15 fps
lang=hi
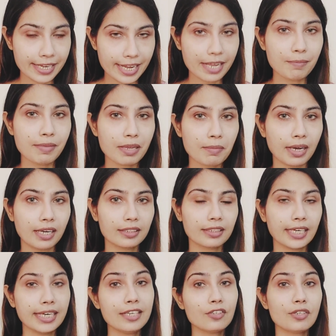गेम की बात
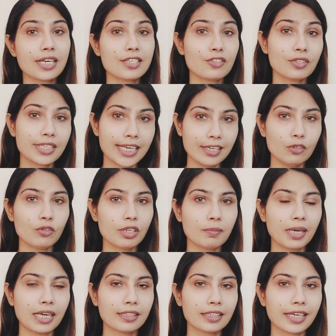करें इंटरनेशनल खेलों की
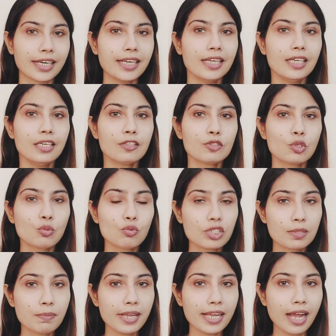बात करें सो
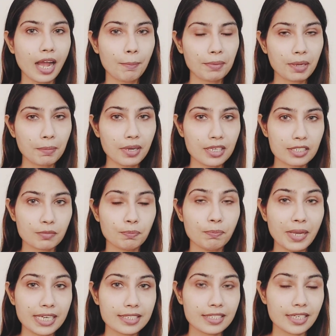उसमें आपके पास
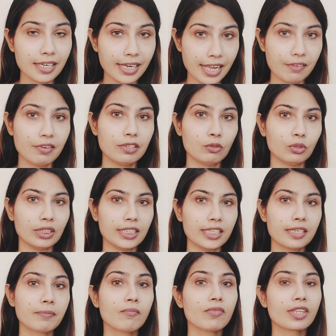बेस्ट अलेवन
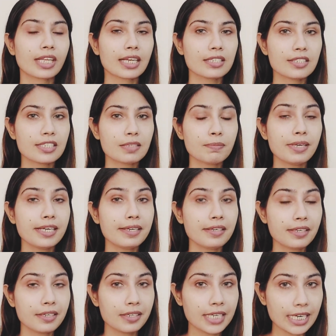होती है कि जिसमें
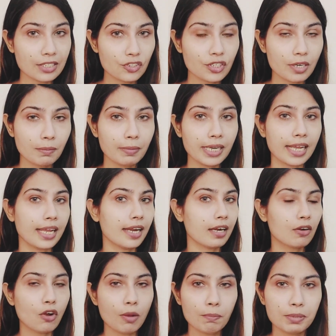टेंशन भी है
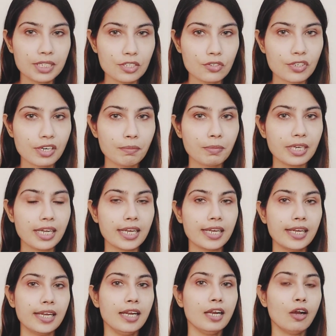कॉम्पिटिशन भी
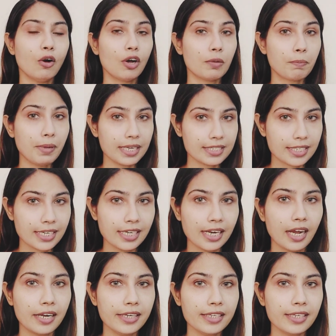है और बेस्ट
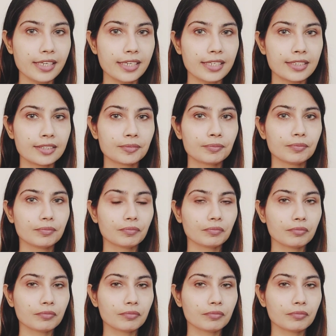खिलाड़ी हैं